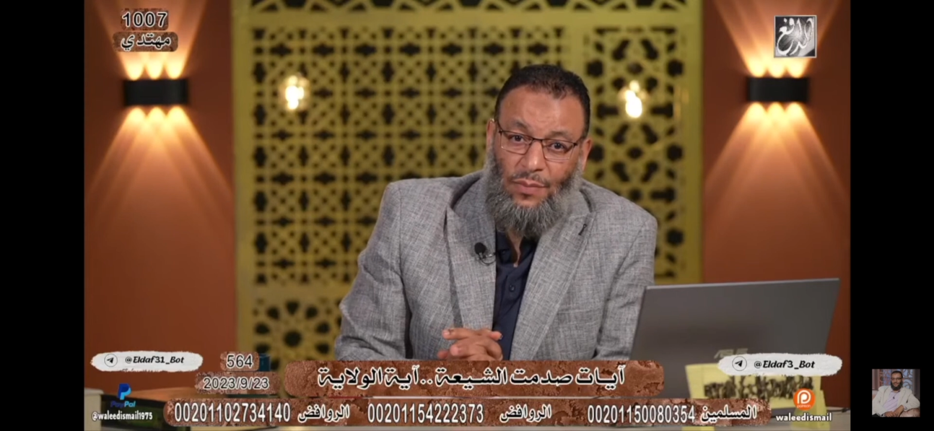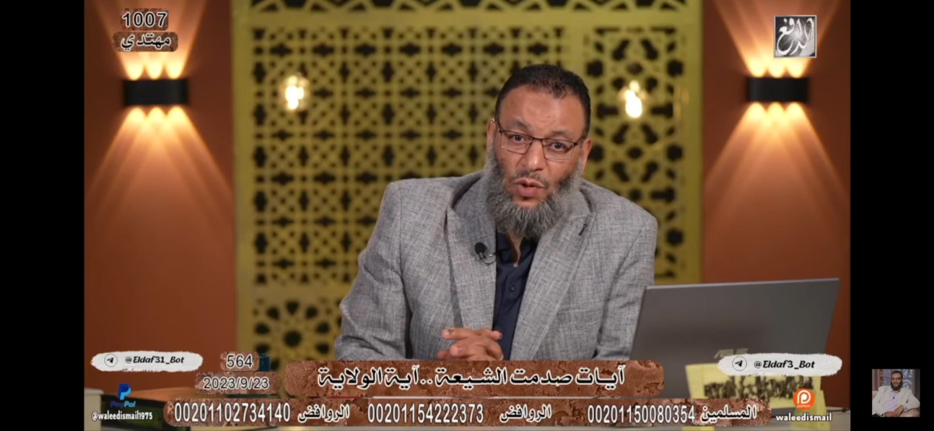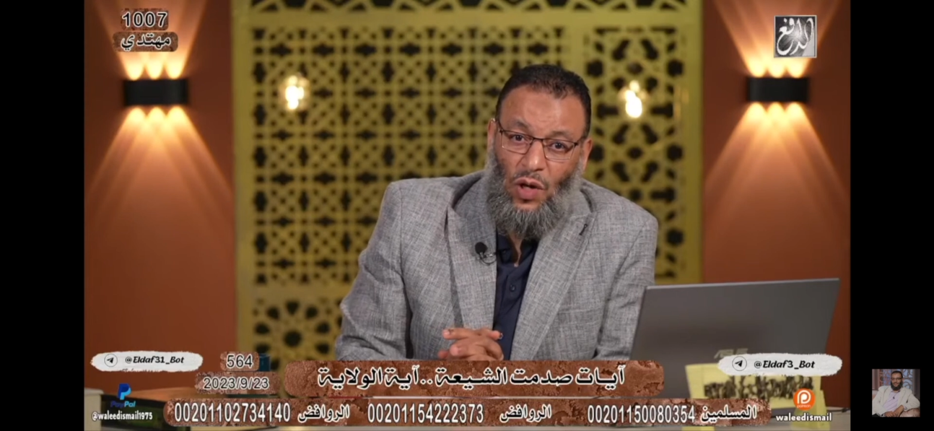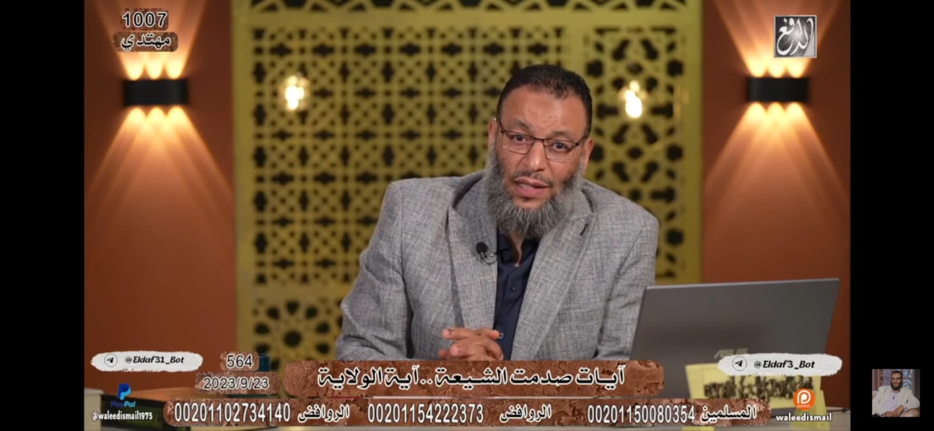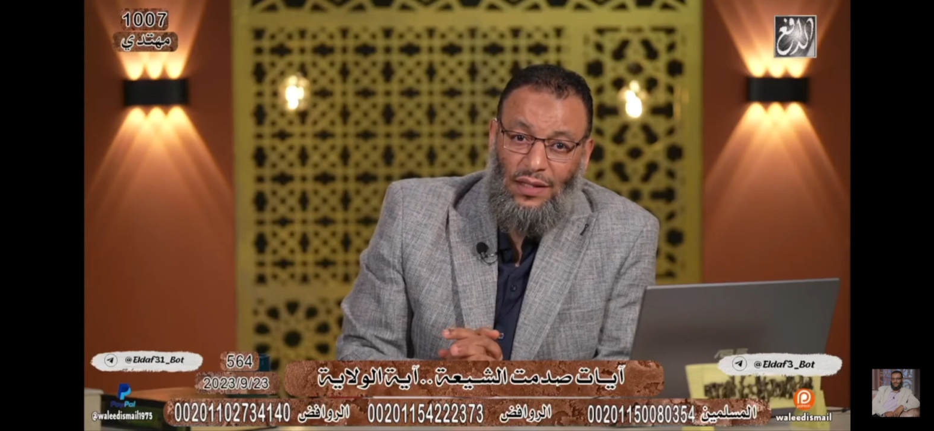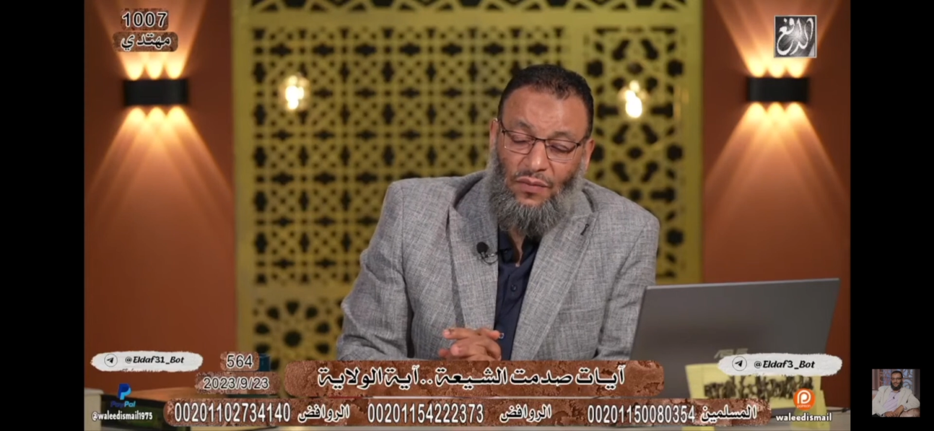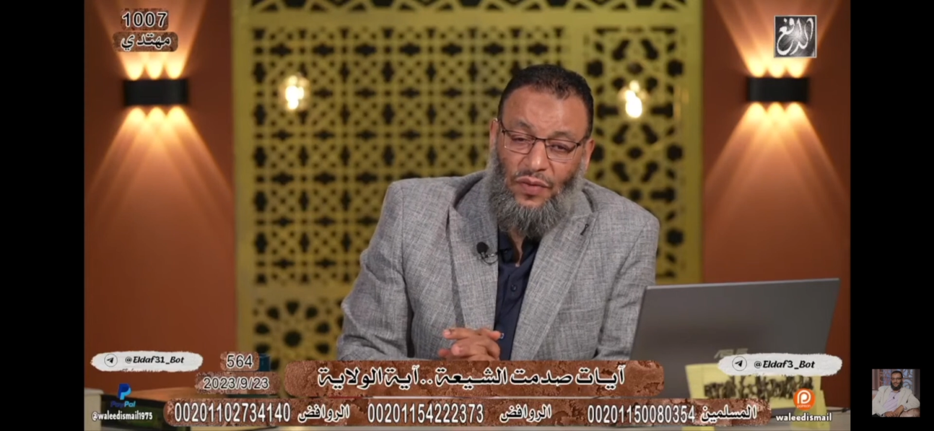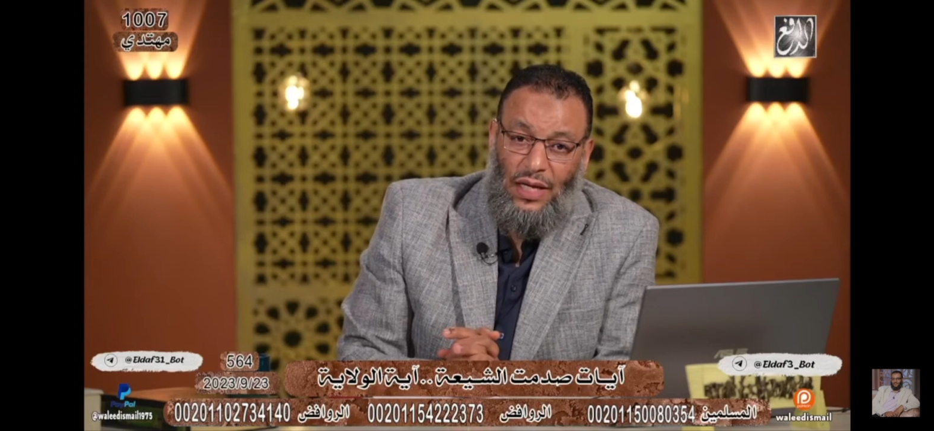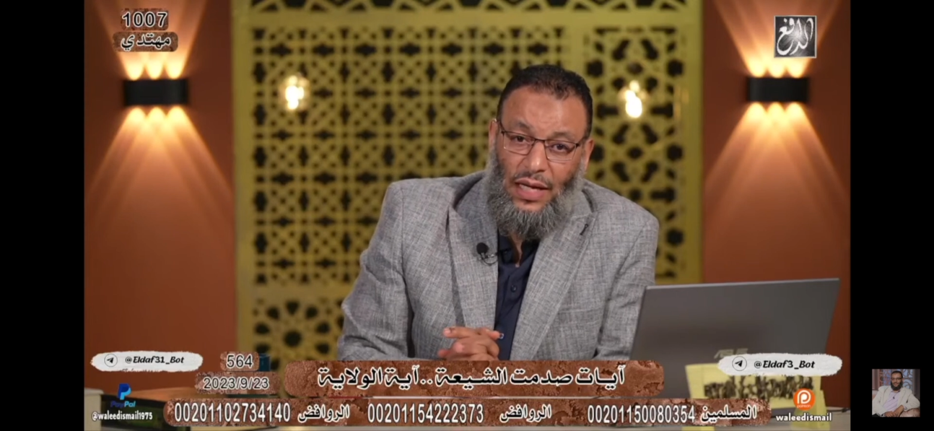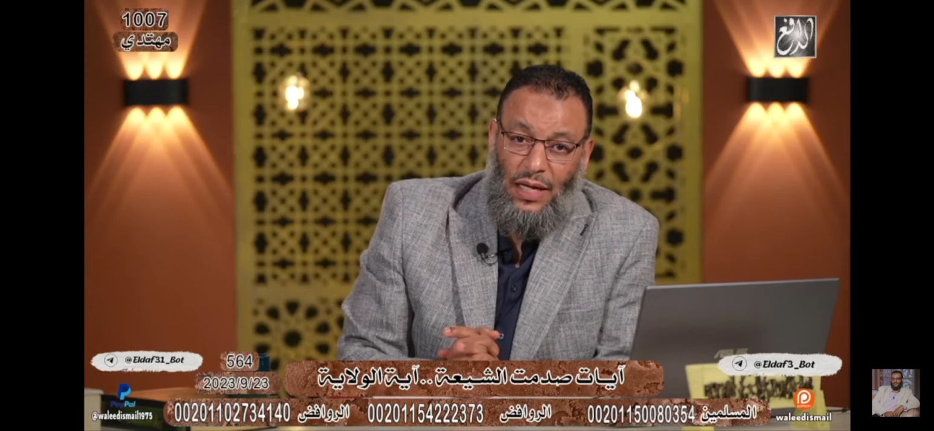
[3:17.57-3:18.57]
لم يعظم
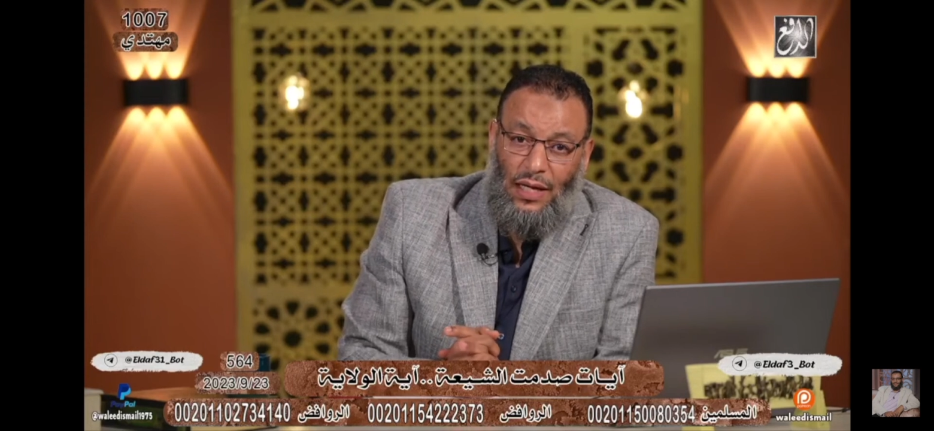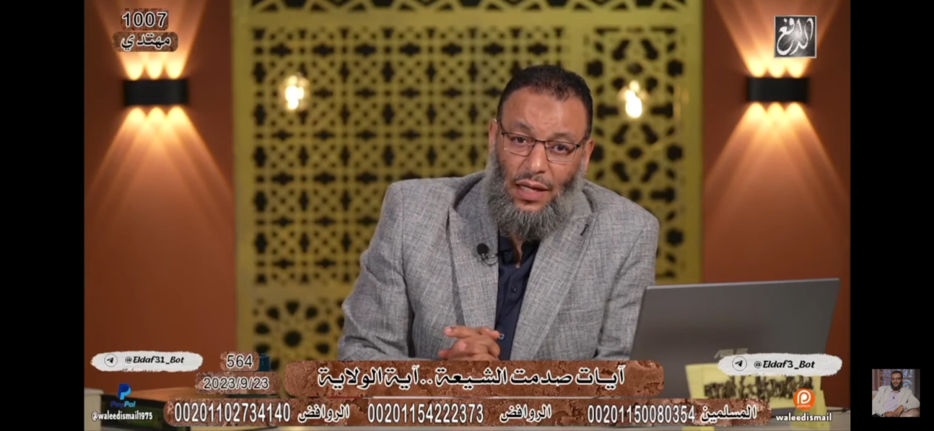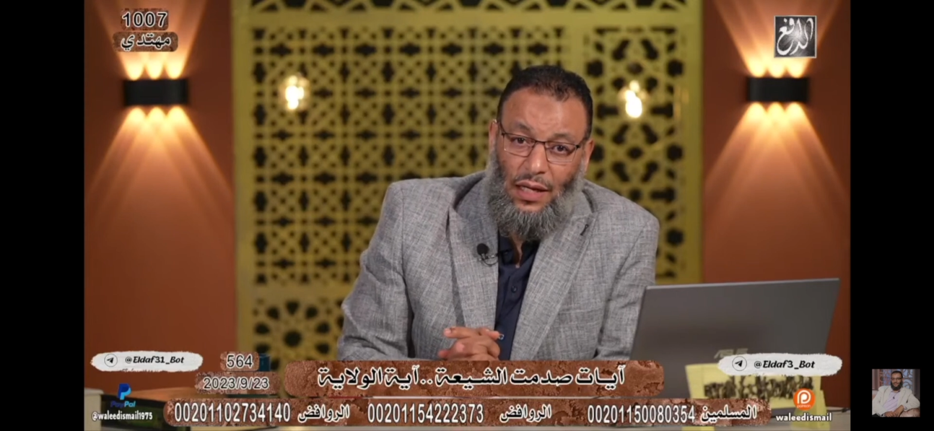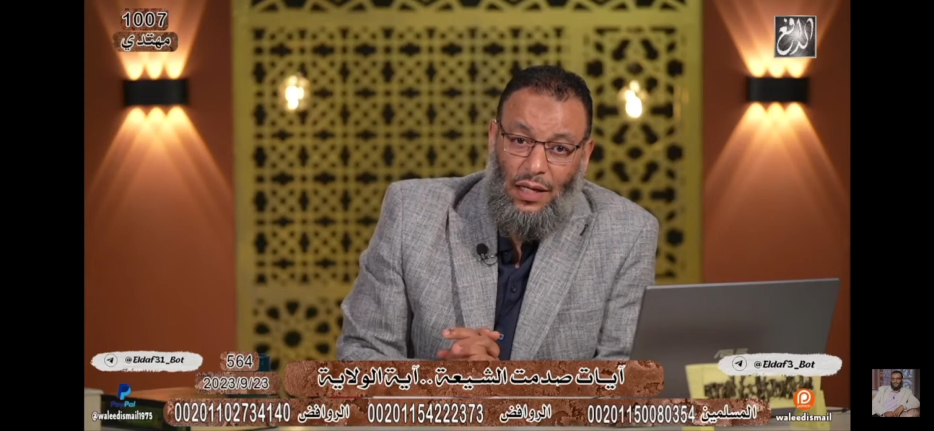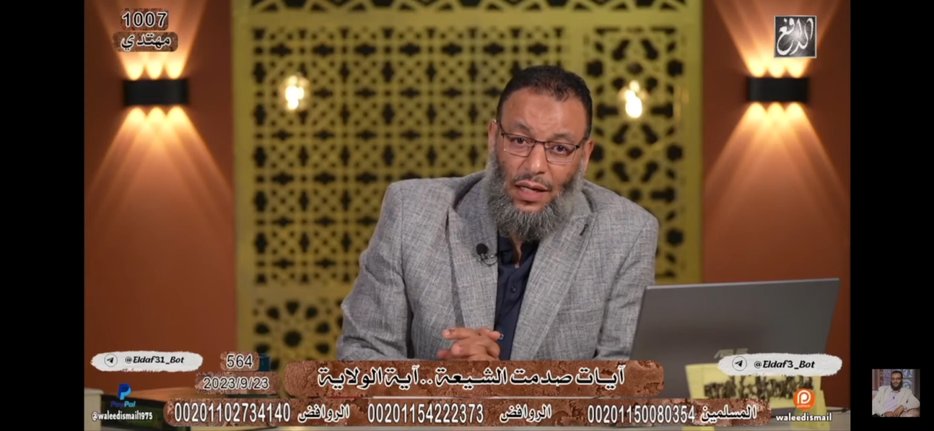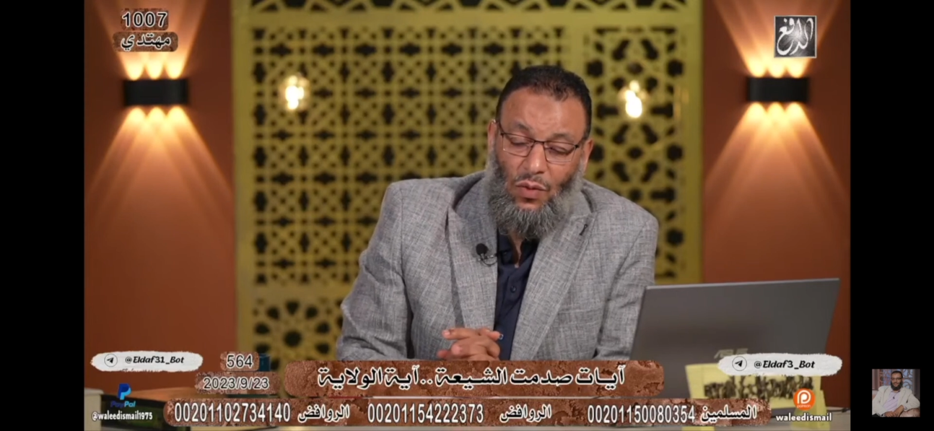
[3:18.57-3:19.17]
في الايه